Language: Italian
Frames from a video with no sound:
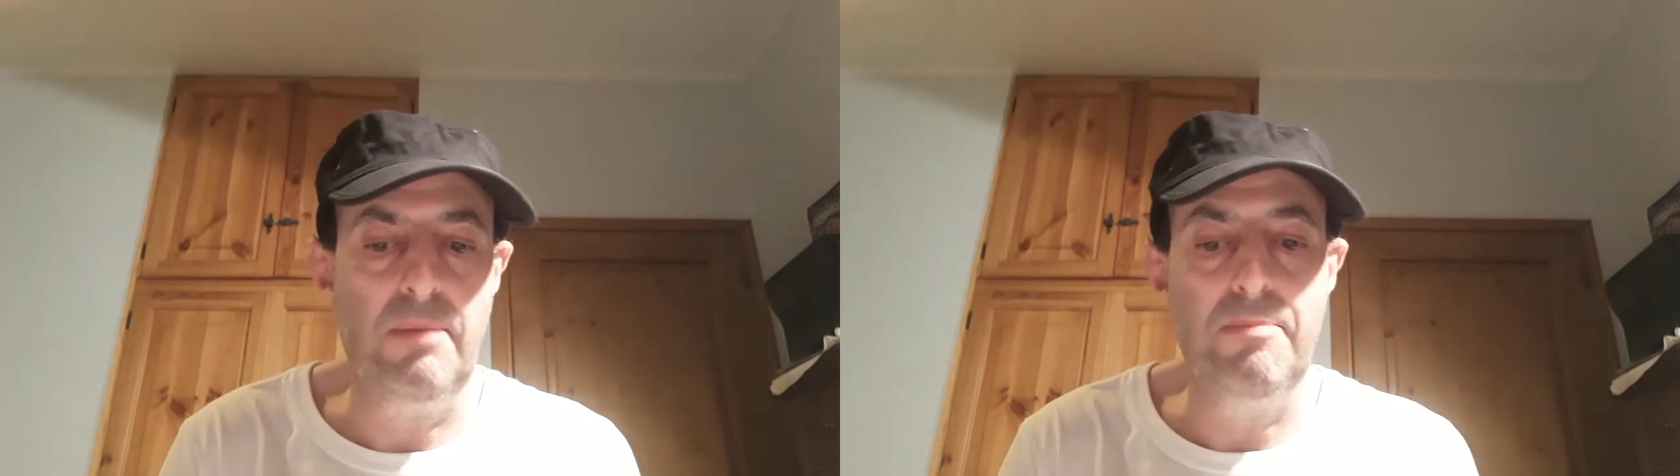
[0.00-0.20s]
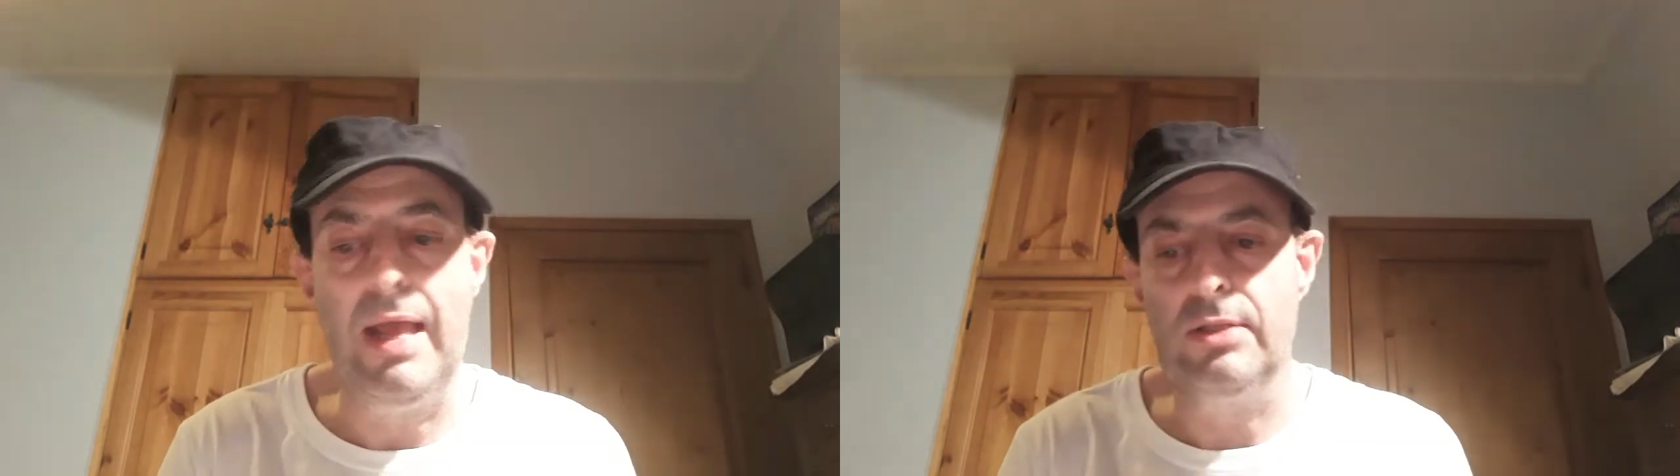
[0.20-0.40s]
e
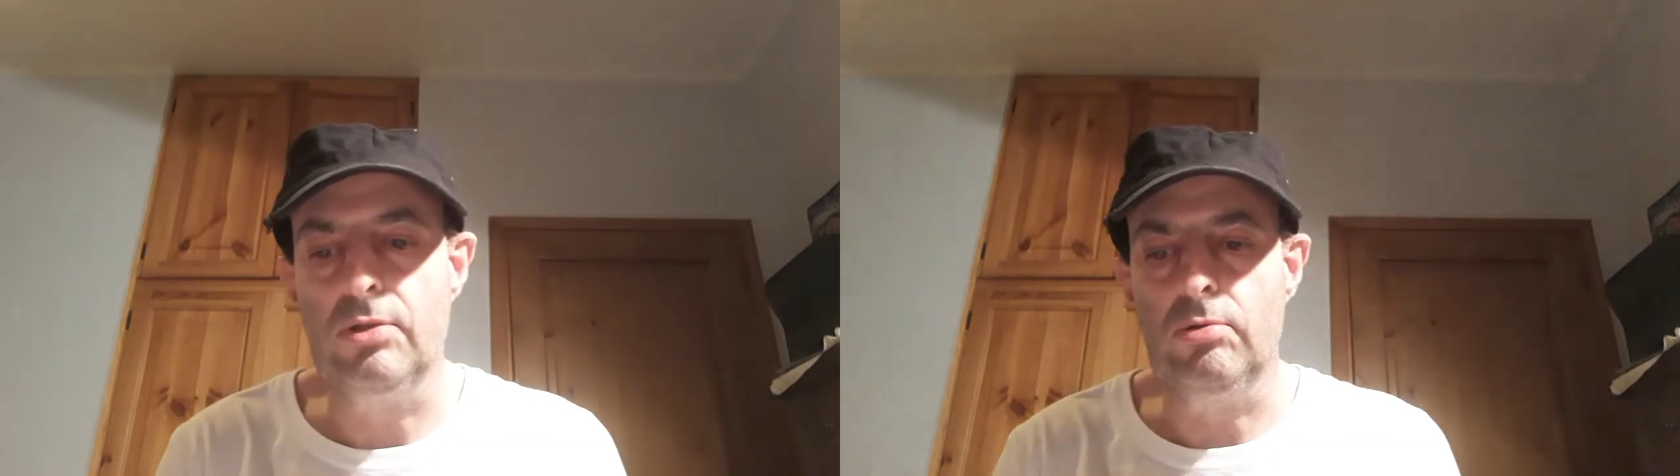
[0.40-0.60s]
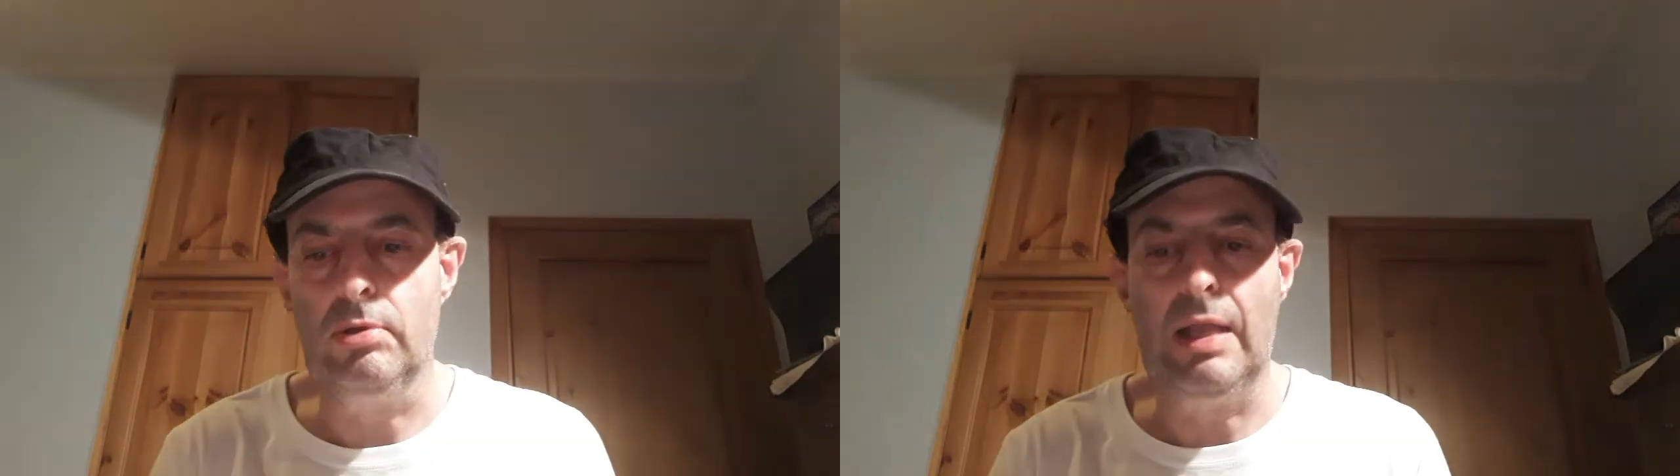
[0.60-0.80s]

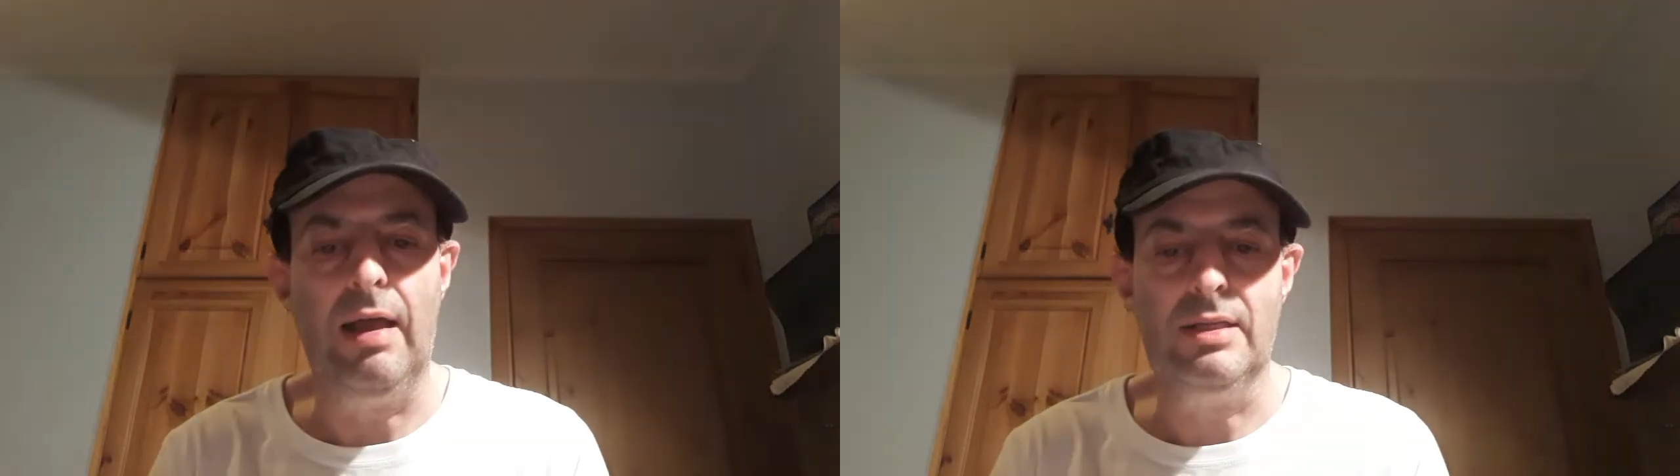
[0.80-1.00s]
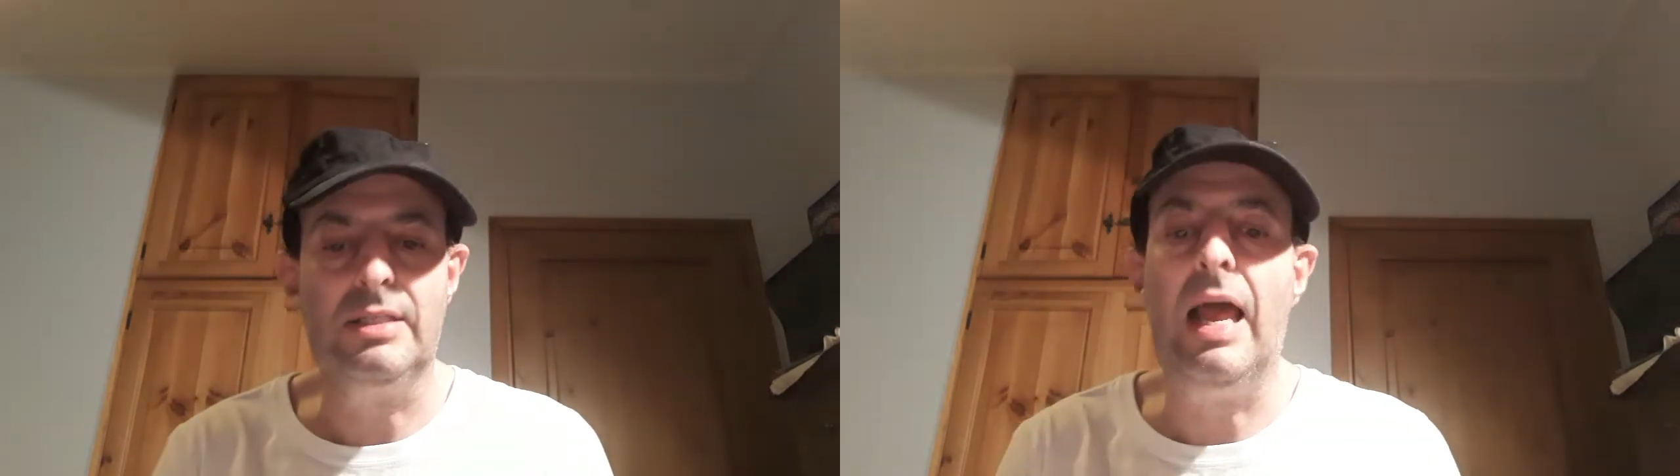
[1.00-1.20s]
mezzo
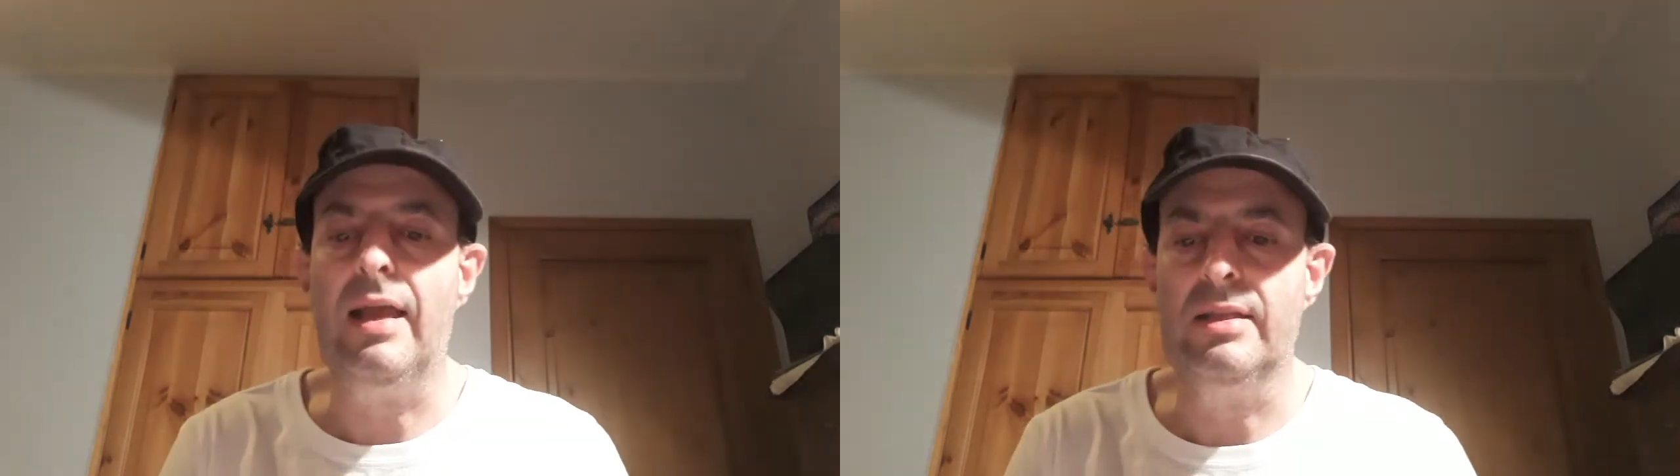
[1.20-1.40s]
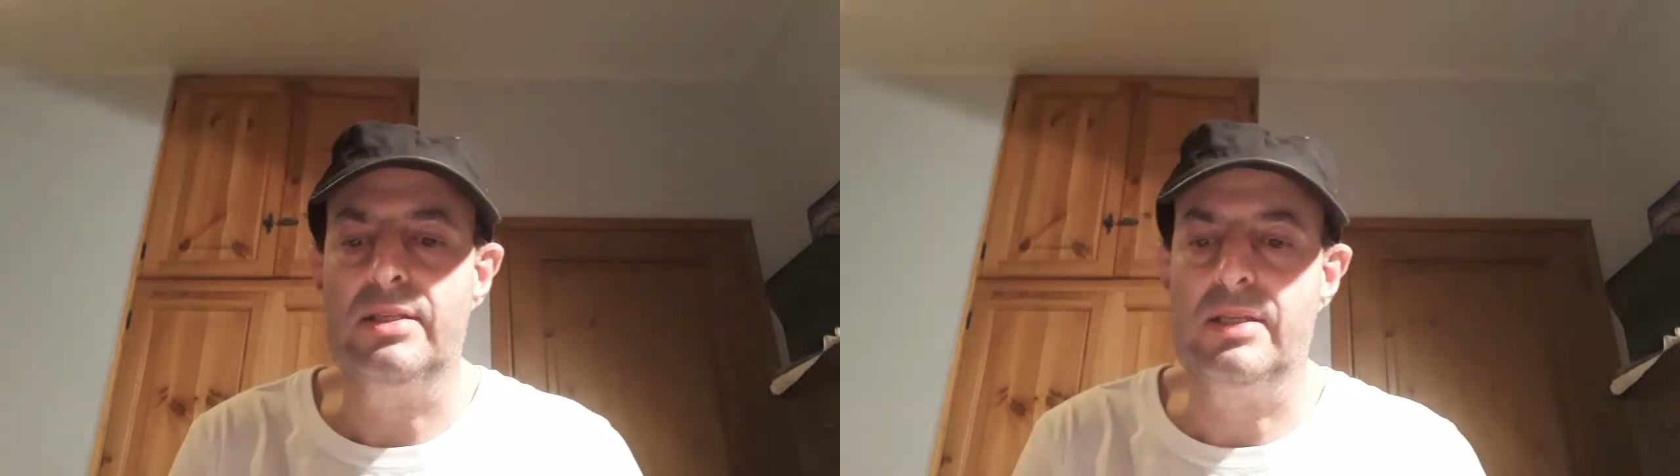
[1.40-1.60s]
da
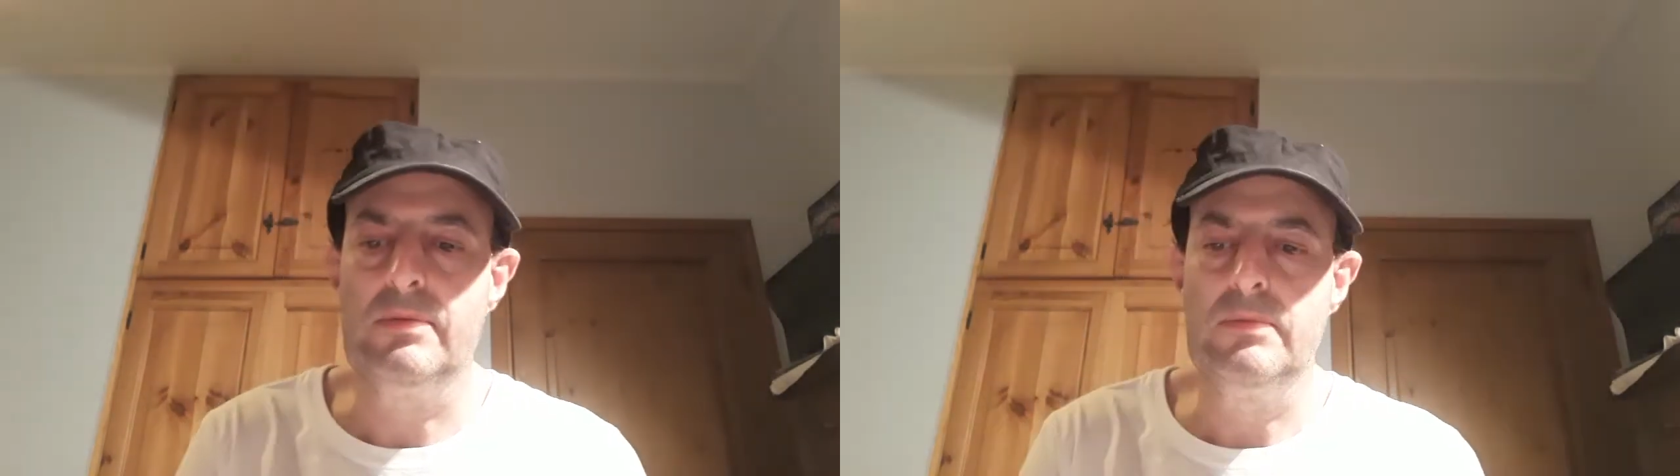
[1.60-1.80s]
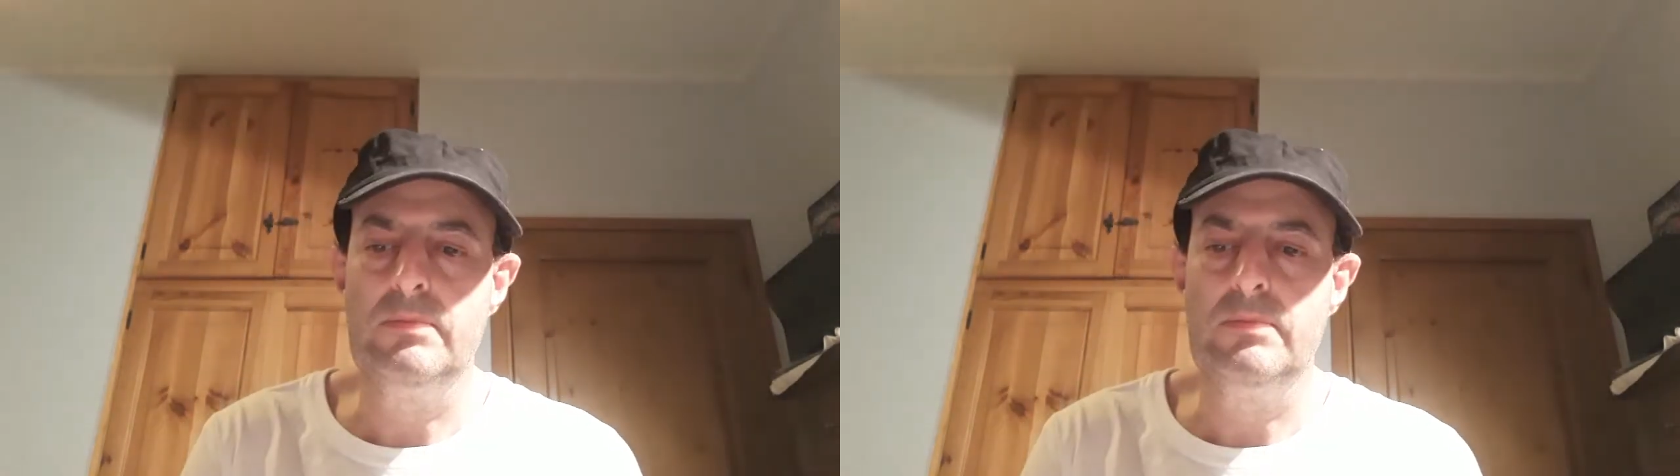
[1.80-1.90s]
Sainz.